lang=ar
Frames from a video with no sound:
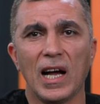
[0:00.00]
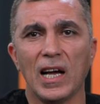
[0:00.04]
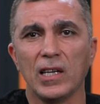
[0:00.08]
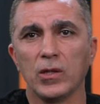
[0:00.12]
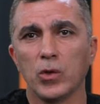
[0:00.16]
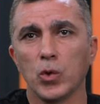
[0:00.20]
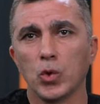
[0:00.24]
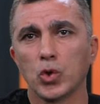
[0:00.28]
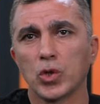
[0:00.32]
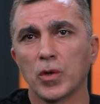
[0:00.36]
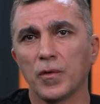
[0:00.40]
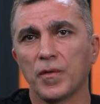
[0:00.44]
عقد
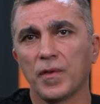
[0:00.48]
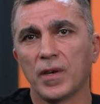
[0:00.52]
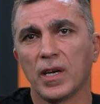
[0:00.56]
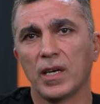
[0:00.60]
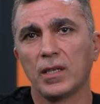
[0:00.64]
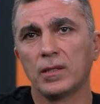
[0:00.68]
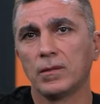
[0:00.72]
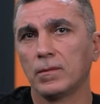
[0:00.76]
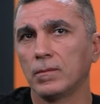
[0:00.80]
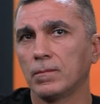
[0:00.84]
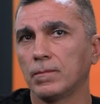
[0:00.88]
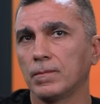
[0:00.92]
يوسف
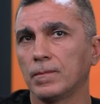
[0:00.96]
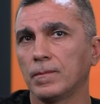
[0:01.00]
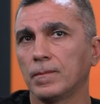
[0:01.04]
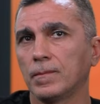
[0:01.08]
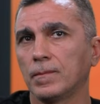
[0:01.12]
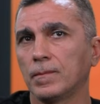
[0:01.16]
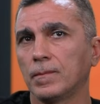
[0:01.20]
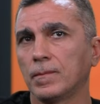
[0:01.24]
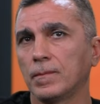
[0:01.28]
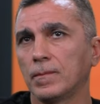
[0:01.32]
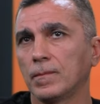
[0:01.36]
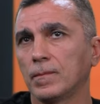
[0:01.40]

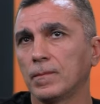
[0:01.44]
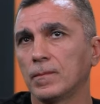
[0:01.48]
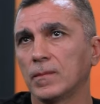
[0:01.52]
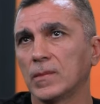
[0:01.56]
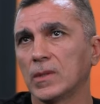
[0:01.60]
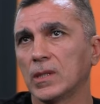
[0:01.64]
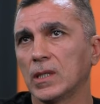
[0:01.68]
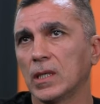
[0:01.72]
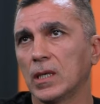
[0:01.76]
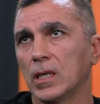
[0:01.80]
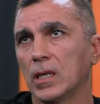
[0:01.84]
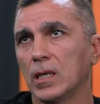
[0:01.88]
كان
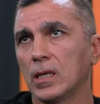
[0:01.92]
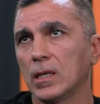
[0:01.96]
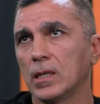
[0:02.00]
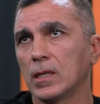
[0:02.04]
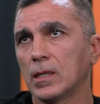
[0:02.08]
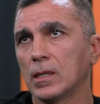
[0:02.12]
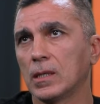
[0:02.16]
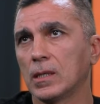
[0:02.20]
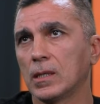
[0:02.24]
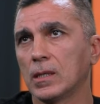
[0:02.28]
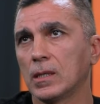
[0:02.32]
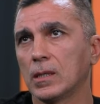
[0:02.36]

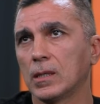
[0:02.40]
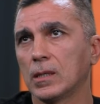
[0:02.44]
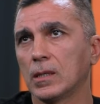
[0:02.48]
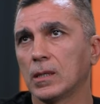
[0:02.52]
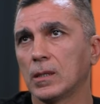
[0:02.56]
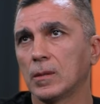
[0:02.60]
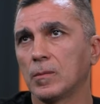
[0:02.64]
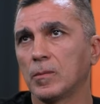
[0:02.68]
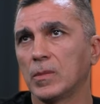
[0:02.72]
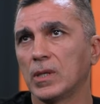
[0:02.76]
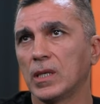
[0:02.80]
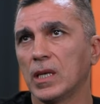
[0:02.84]

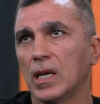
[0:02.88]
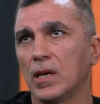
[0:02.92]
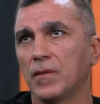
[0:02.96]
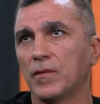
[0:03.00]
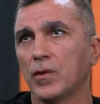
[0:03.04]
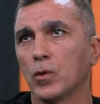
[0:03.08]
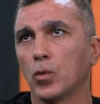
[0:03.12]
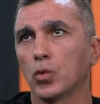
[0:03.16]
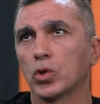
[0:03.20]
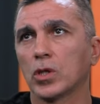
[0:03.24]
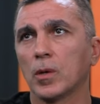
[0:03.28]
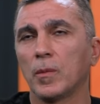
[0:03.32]
آه، من
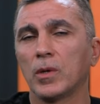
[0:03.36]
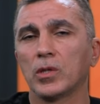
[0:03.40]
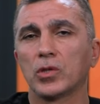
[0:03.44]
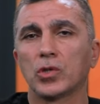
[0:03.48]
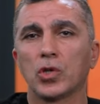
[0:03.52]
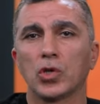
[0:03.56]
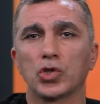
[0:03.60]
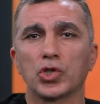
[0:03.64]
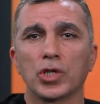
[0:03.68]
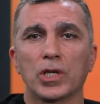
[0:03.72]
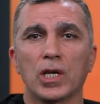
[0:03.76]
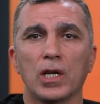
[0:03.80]

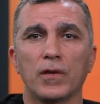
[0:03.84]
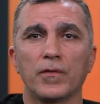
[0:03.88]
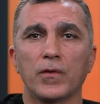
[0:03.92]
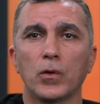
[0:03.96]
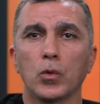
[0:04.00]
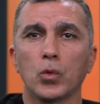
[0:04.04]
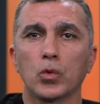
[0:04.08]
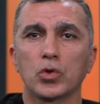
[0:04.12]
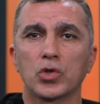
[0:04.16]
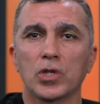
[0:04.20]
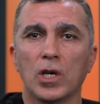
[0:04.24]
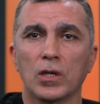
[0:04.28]
2018
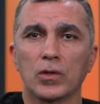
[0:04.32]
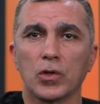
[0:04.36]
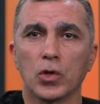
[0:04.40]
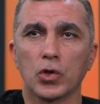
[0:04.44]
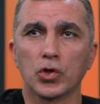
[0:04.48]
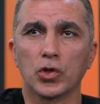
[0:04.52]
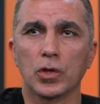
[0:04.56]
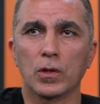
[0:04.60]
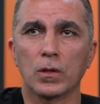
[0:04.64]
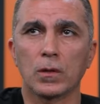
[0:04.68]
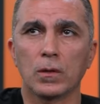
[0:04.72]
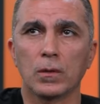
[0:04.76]

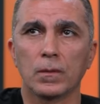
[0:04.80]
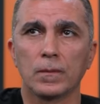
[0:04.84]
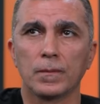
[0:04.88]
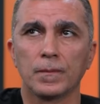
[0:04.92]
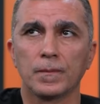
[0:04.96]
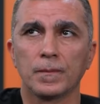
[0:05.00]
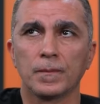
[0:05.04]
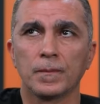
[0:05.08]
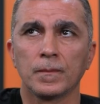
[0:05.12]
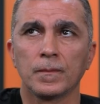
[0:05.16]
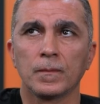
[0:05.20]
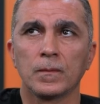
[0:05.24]
2019
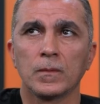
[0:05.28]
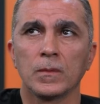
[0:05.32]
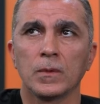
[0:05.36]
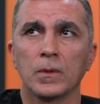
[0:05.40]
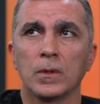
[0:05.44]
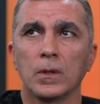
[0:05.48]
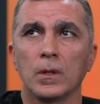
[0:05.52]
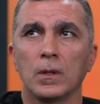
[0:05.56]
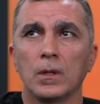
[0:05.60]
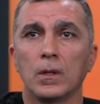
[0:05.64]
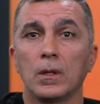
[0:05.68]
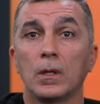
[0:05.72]

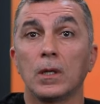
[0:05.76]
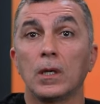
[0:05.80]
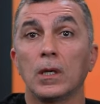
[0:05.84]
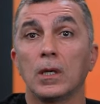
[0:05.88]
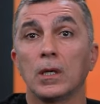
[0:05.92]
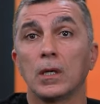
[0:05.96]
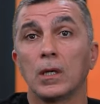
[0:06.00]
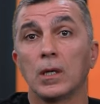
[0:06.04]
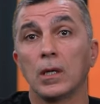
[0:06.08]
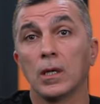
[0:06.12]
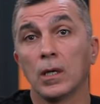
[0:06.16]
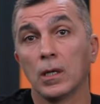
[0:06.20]
ل
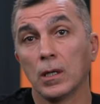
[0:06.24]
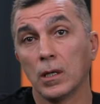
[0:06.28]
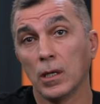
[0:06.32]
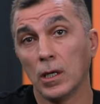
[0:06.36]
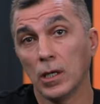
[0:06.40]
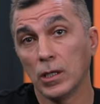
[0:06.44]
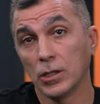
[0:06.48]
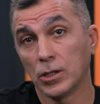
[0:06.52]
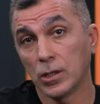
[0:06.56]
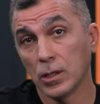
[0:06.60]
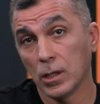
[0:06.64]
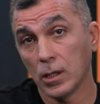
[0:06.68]

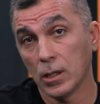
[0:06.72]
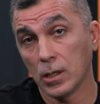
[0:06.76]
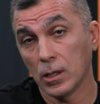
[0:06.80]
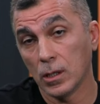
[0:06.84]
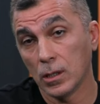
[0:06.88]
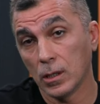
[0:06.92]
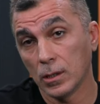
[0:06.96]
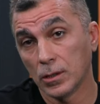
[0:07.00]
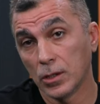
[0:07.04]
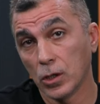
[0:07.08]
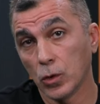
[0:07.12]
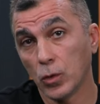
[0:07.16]

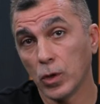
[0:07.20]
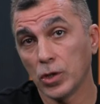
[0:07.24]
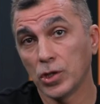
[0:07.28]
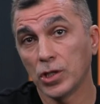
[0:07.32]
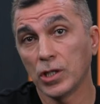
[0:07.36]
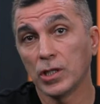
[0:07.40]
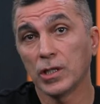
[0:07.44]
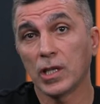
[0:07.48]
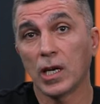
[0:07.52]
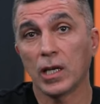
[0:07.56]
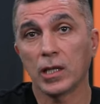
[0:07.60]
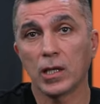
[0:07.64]

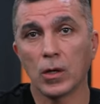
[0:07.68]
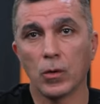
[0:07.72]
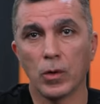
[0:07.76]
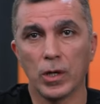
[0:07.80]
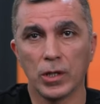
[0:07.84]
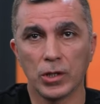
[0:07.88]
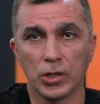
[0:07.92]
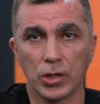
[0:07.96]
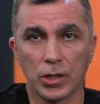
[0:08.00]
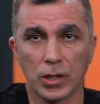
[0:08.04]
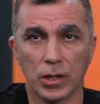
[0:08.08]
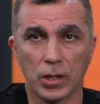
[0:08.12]
22
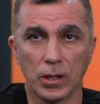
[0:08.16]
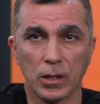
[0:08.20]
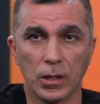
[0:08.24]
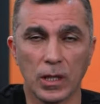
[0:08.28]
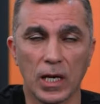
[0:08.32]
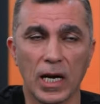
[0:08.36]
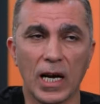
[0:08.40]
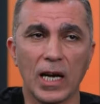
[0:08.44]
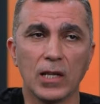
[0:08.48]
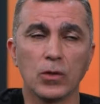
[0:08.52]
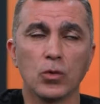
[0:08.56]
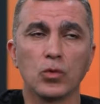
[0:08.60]
23
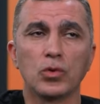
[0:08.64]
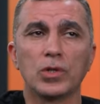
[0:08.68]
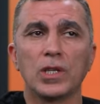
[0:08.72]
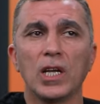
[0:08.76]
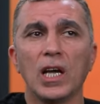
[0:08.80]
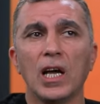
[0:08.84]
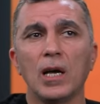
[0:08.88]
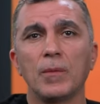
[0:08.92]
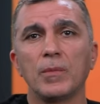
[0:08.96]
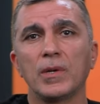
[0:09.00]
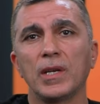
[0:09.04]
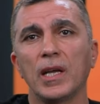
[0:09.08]
آه، عقده
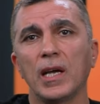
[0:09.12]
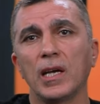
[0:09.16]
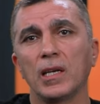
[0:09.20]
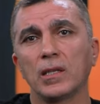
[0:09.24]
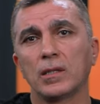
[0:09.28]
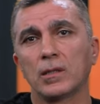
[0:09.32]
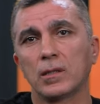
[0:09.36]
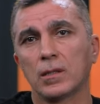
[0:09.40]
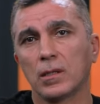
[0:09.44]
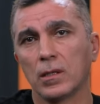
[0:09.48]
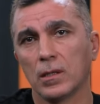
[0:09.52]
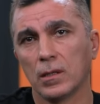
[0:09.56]
انتهى بنهايه
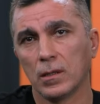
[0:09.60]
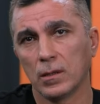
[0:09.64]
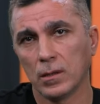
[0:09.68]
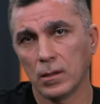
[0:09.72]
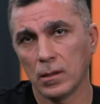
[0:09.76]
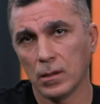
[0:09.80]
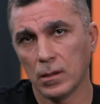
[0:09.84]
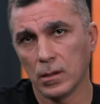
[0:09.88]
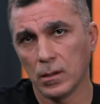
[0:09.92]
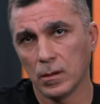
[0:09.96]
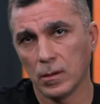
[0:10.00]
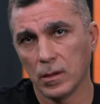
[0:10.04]

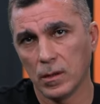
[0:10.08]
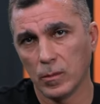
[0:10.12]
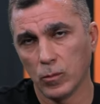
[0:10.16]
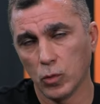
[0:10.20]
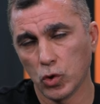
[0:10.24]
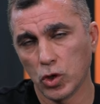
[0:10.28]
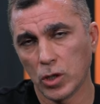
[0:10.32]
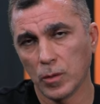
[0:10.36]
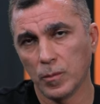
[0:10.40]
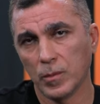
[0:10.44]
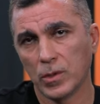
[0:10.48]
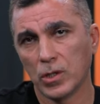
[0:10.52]
آه،
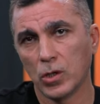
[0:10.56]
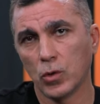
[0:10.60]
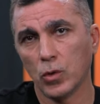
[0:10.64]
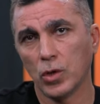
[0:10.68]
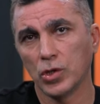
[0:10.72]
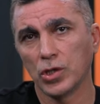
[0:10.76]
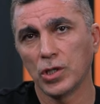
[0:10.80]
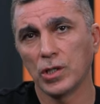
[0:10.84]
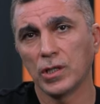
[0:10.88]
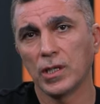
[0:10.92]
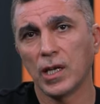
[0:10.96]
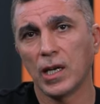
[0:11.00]
موسم
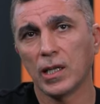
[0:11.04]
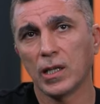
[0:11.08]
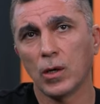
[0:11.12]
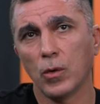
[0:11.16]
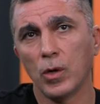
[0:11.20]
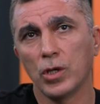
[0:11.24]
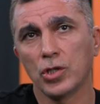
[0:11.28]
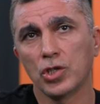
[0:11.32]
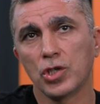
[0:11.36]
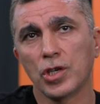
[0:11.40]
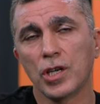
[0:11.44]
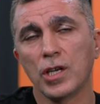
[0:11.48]
22
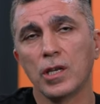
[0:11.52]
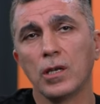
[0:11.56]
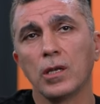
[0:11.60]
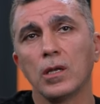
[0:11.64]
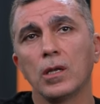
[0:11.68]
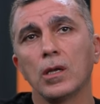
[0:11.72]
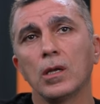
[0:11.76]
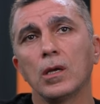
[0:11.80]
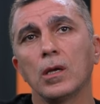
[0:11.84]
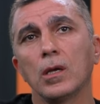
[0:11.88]
23